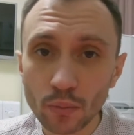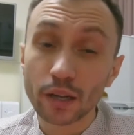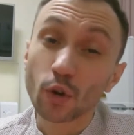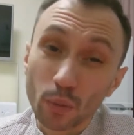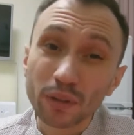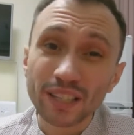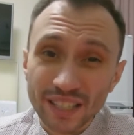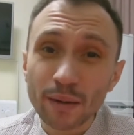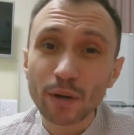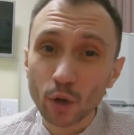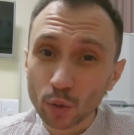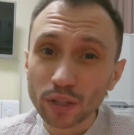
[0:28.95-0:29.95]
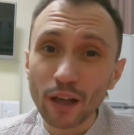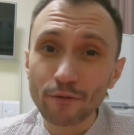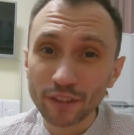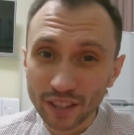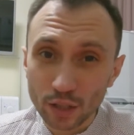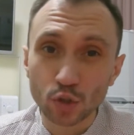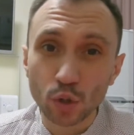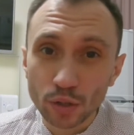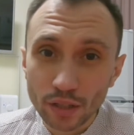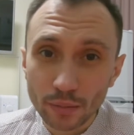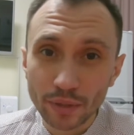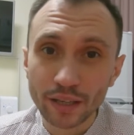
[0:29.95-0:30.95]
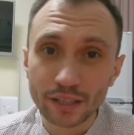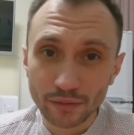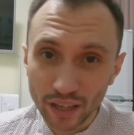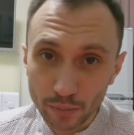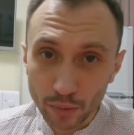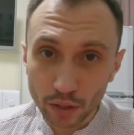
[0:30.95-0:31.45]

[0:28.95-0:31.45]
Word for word: какой была самая крутая фотозона на моих свадьбах.